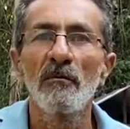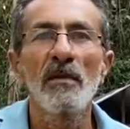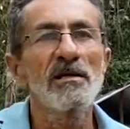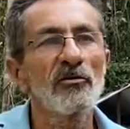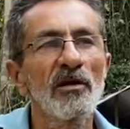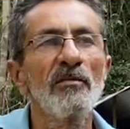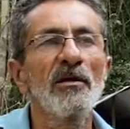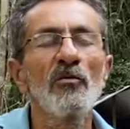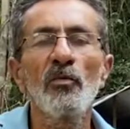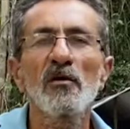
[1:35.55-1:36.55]
Mas eu também
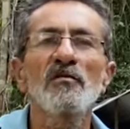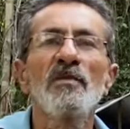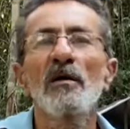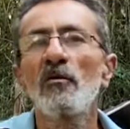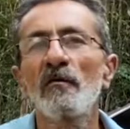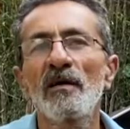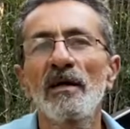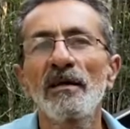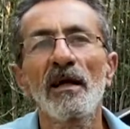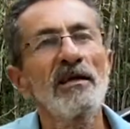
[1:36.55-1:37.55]
não posso me
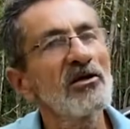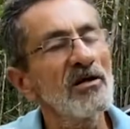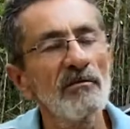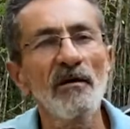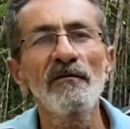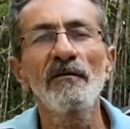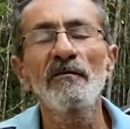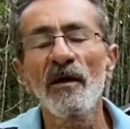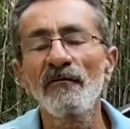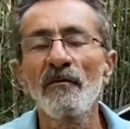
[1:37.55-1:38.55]
acovardar e deixar minha,
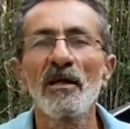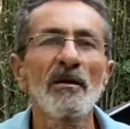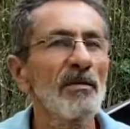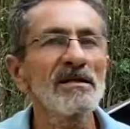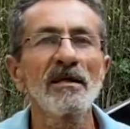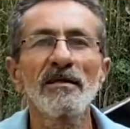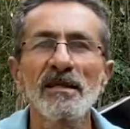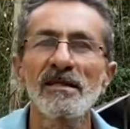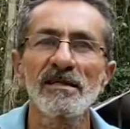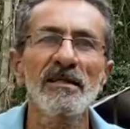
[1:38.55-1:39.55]
minha família passando
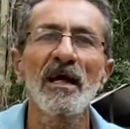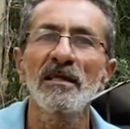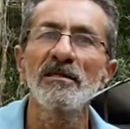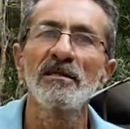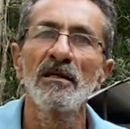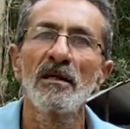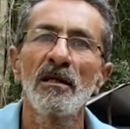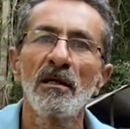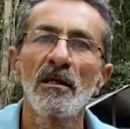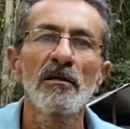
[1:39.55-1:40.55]
necessidades.
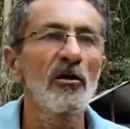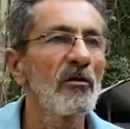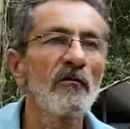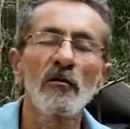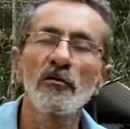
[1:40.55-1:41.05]
Então, eu vou